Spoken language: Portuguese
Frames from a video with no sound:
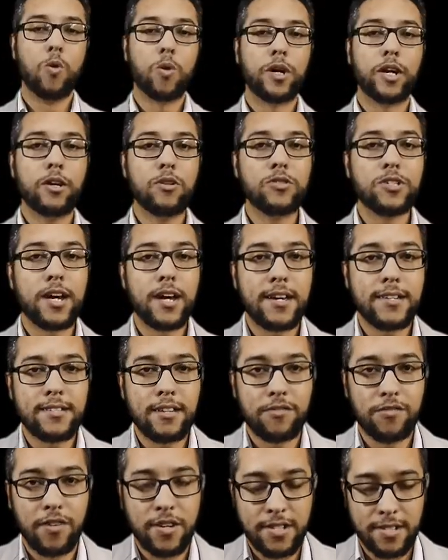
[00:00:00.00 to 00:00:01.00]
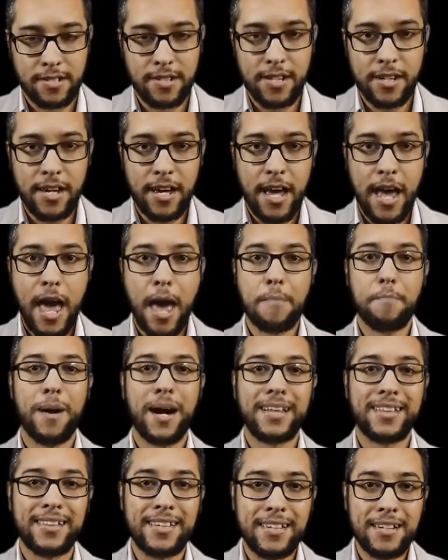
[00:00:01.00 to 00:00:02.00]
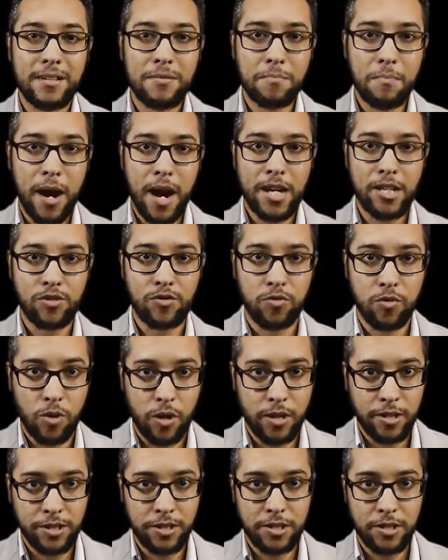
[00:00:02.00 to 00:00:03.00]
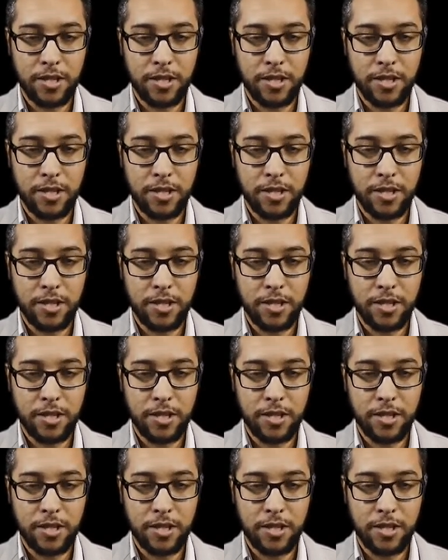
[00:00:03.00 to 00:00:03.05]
O que nos resta fazer é bater mais forte.